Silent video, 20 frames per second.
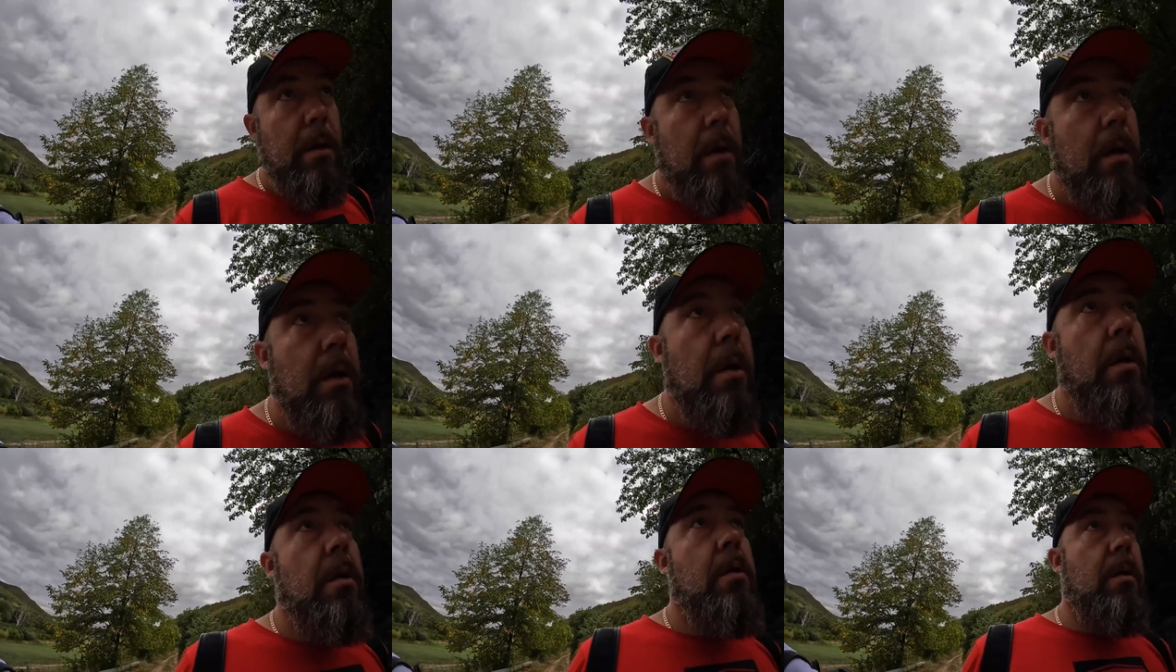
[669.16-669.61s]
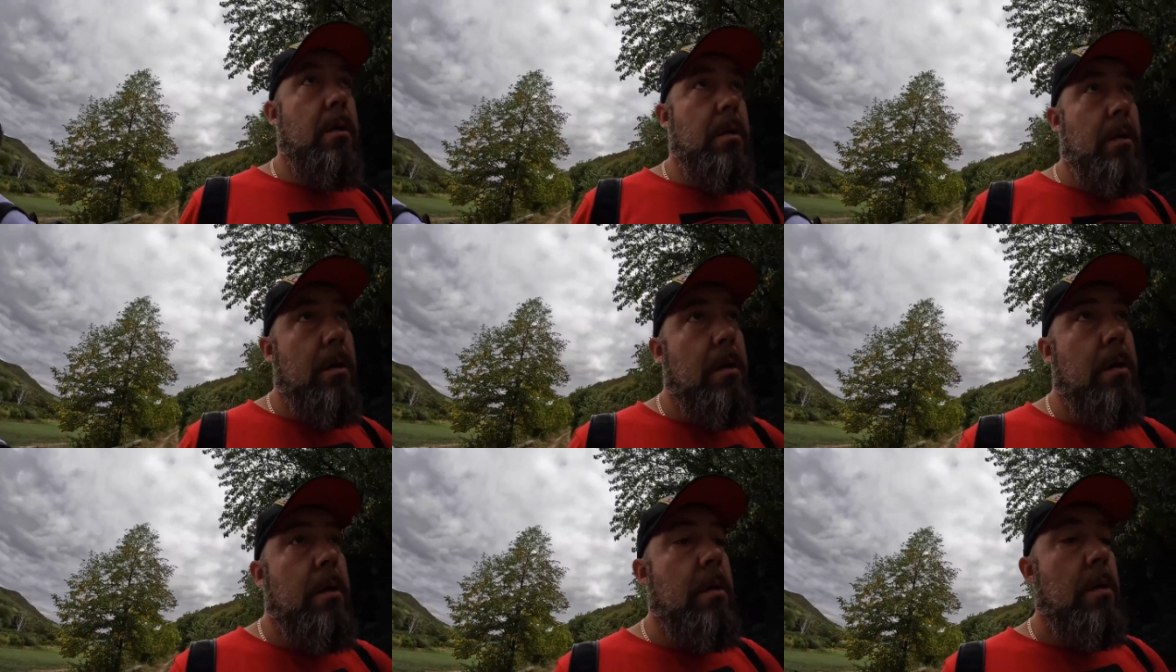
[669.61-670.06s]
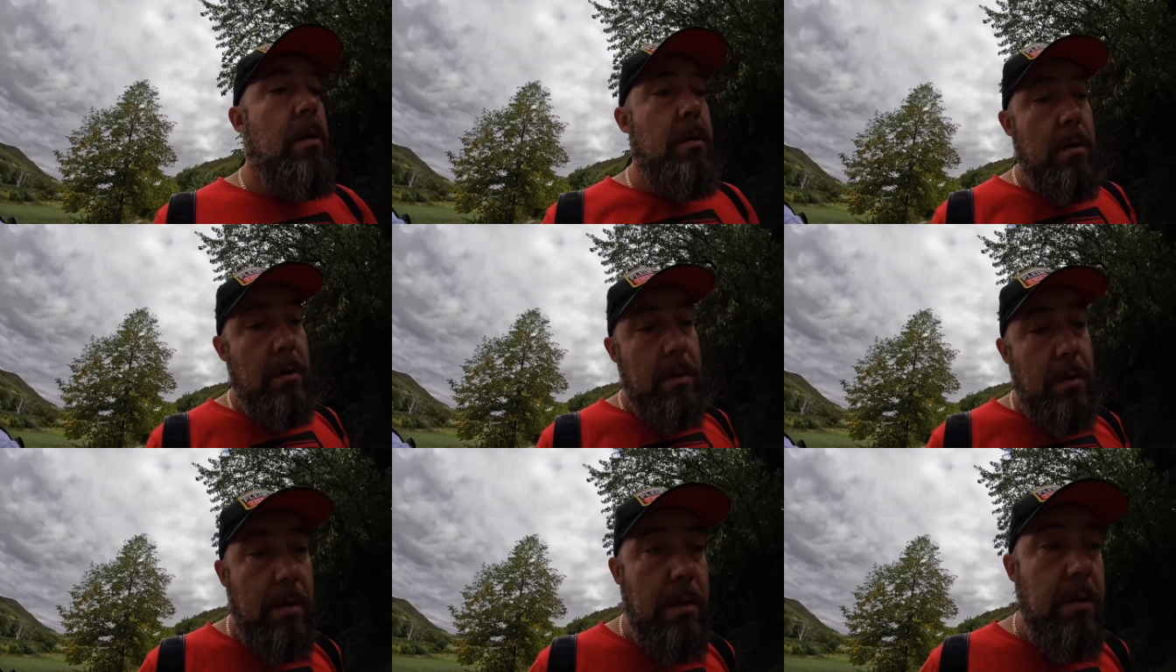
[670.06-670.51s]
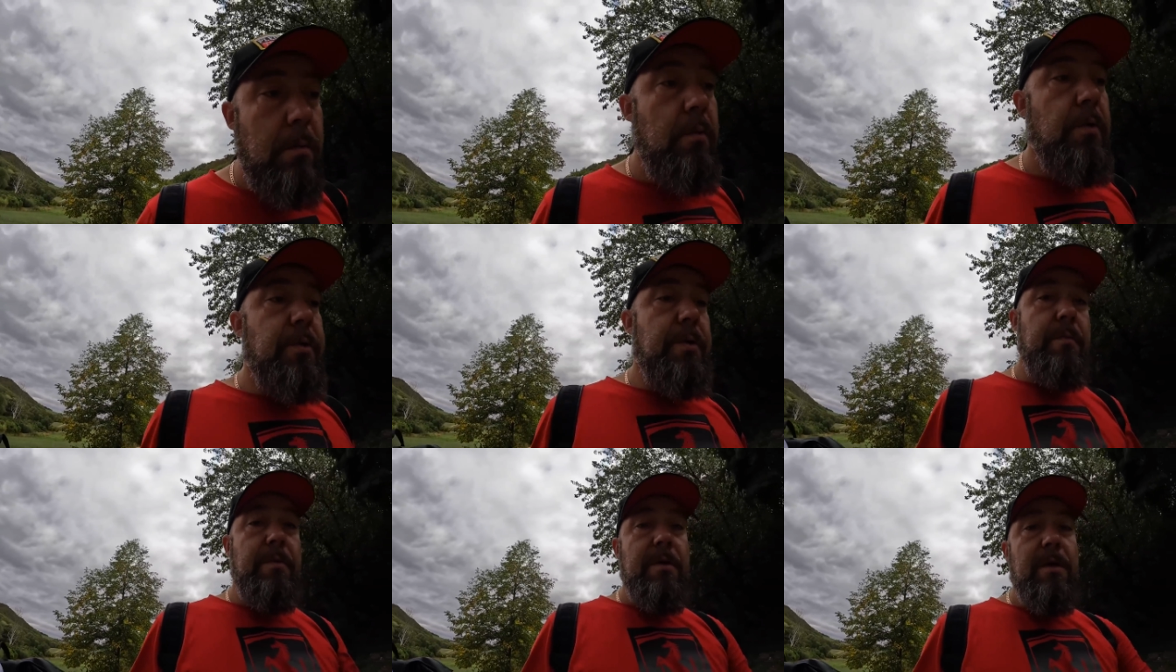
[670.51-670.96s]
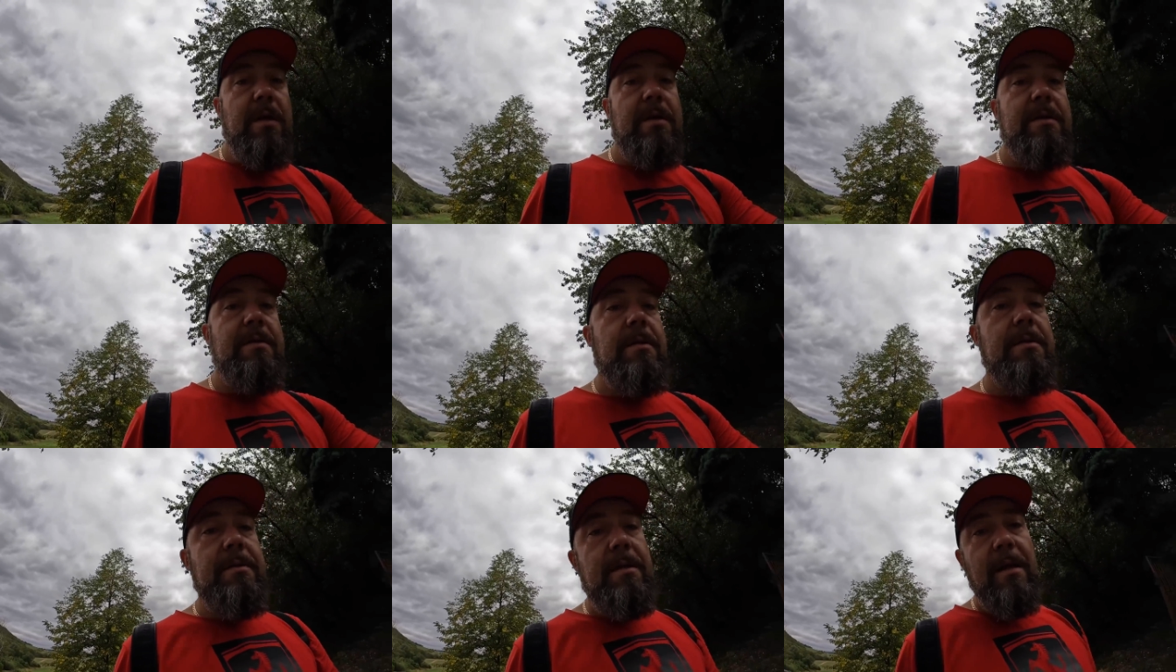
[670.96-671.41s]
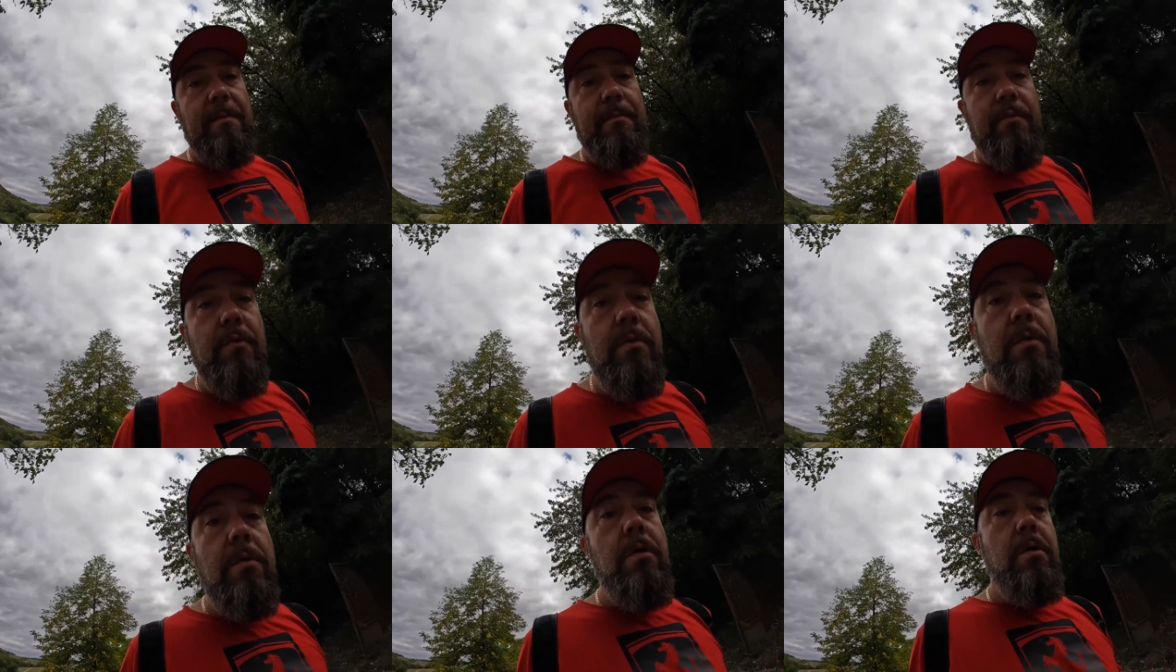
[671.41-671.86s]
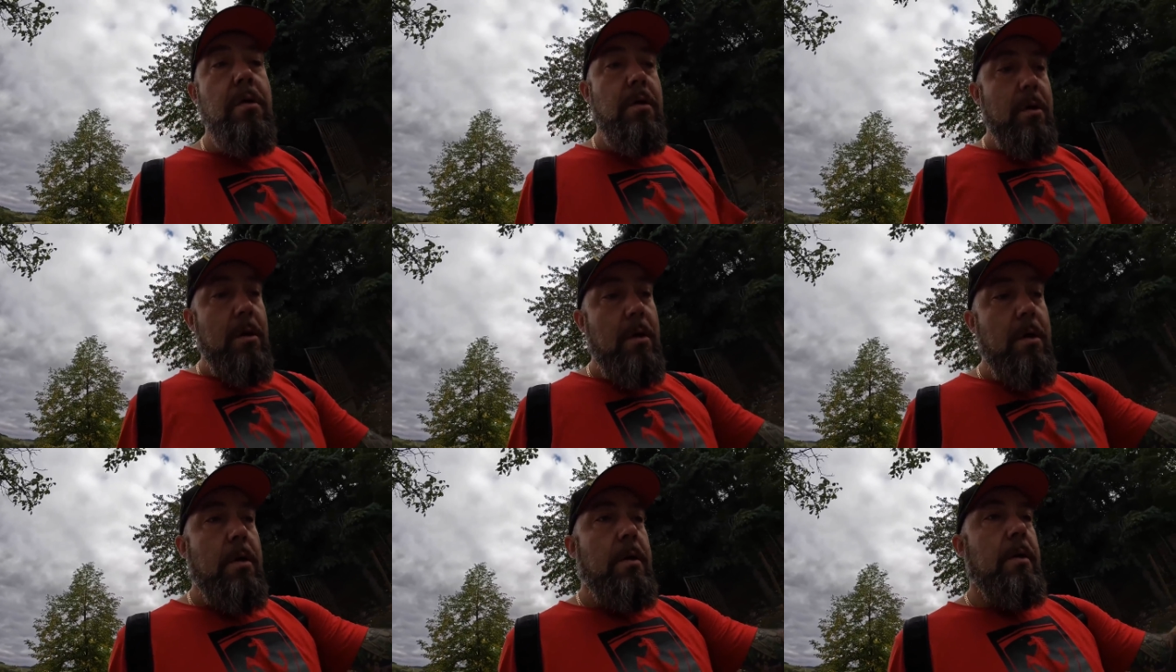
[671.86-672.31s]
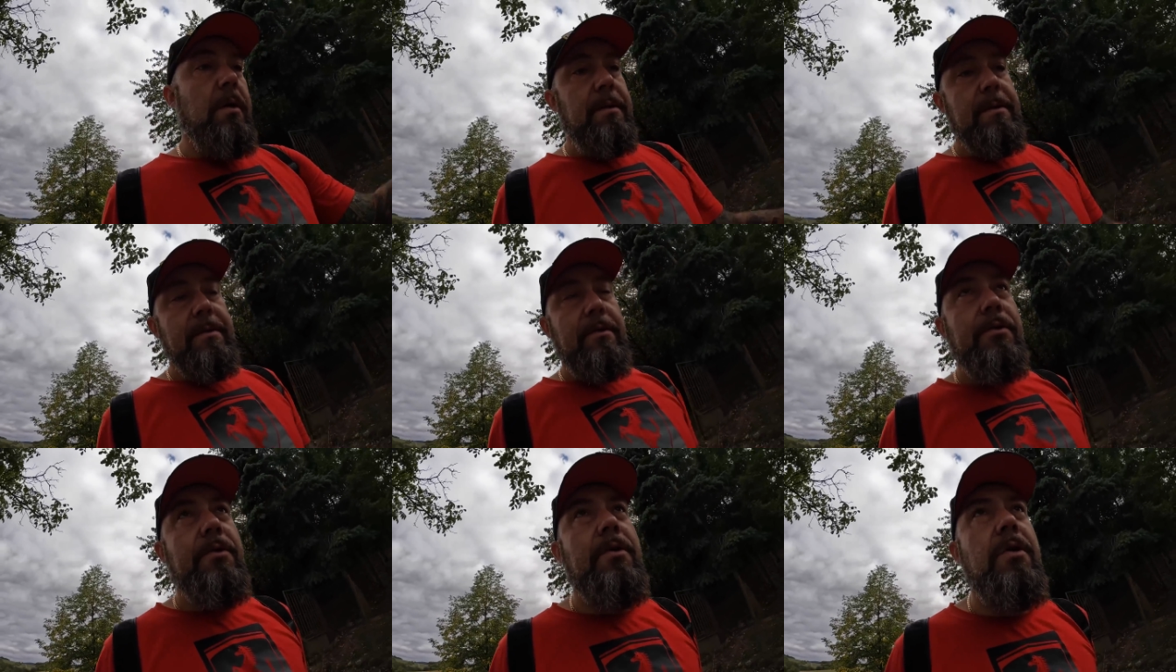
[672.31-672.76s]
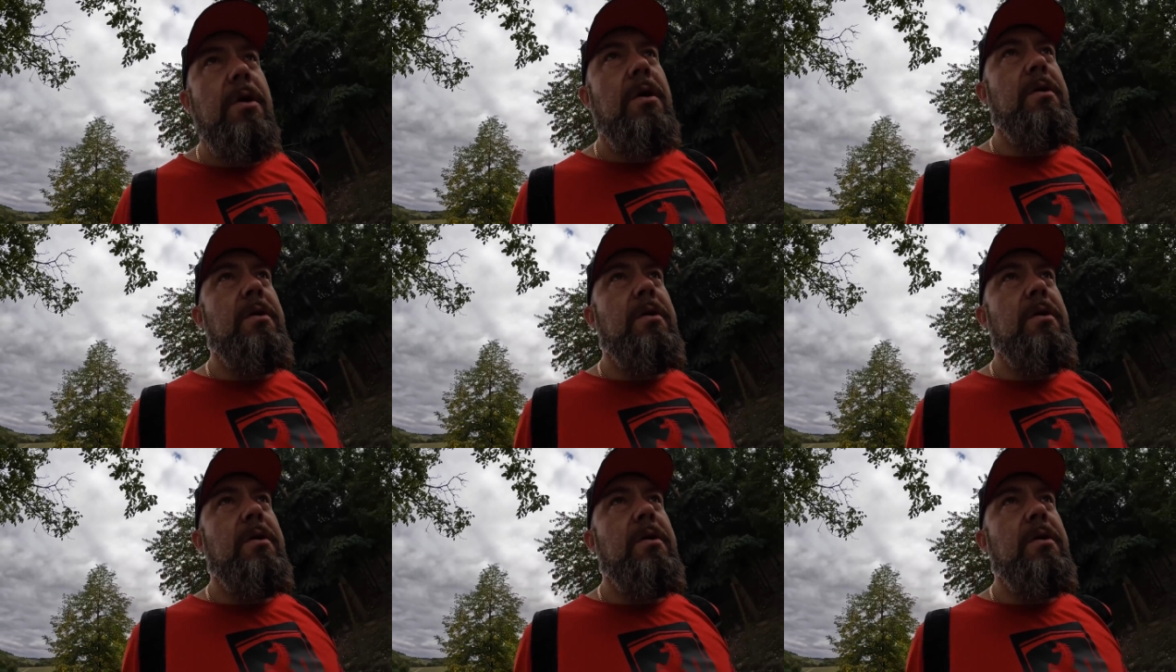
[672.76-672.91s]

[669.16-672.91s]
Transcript: Nie ma. E, Musimy teraz do sklepu coś